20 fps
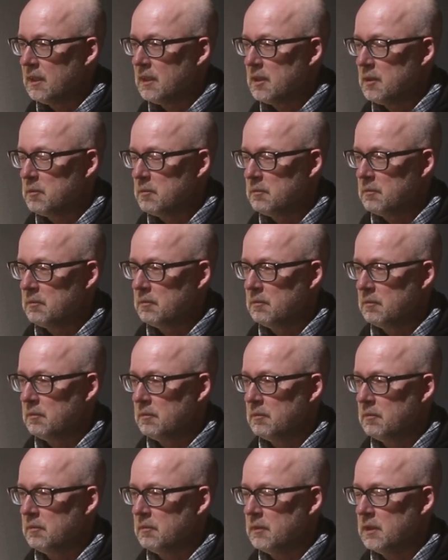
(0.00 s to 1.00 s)

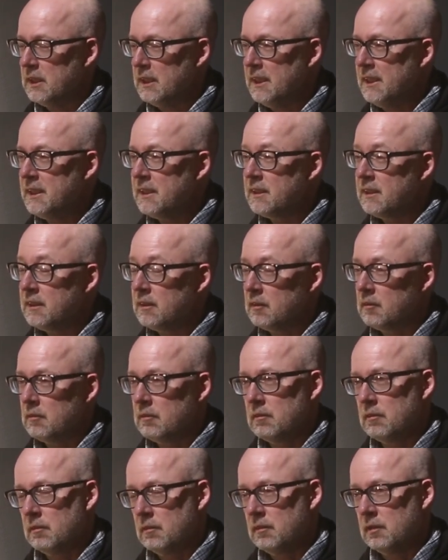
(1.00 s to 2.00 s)
Ähm, ich
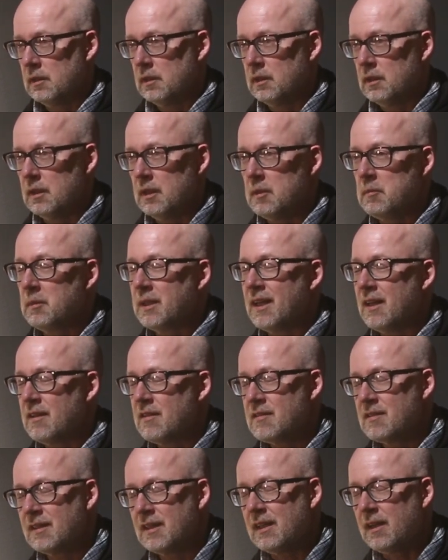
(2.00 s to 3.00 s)
im
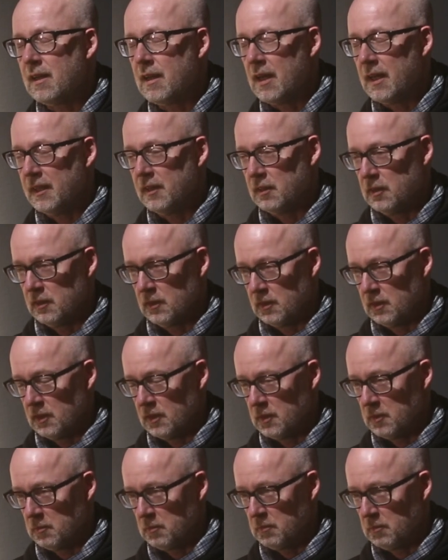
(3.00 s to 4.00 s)
ganz Kleinen.
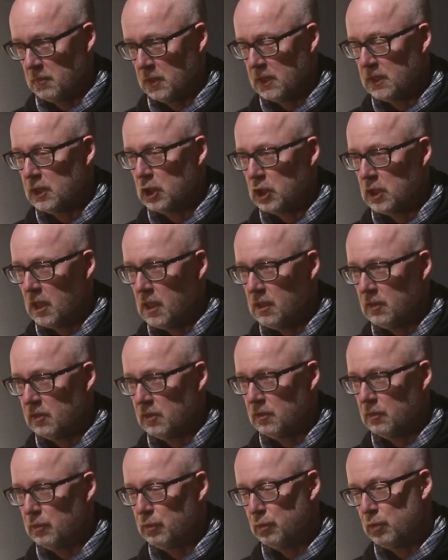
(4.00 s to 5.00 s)
Ähm, ich
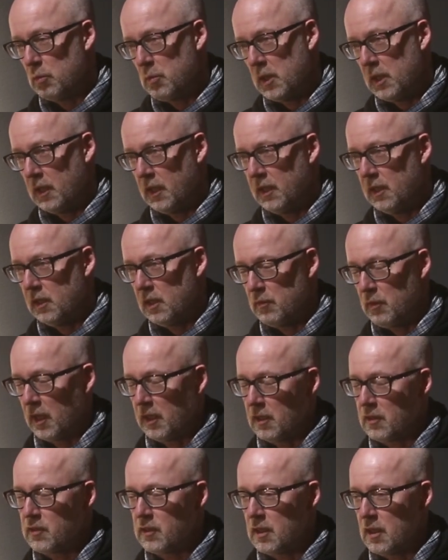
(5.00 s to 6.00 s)
gestalte für meine Kinder
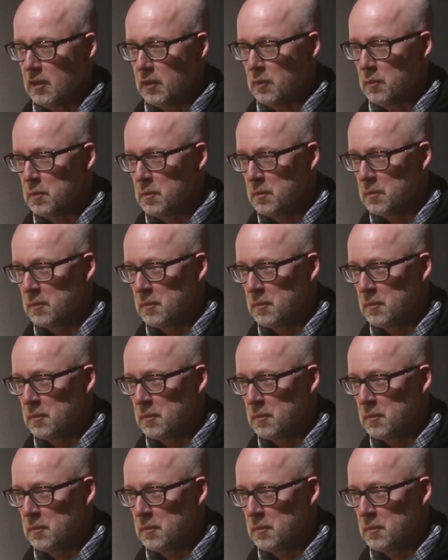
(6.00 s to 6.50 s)
Weihnachtskarten.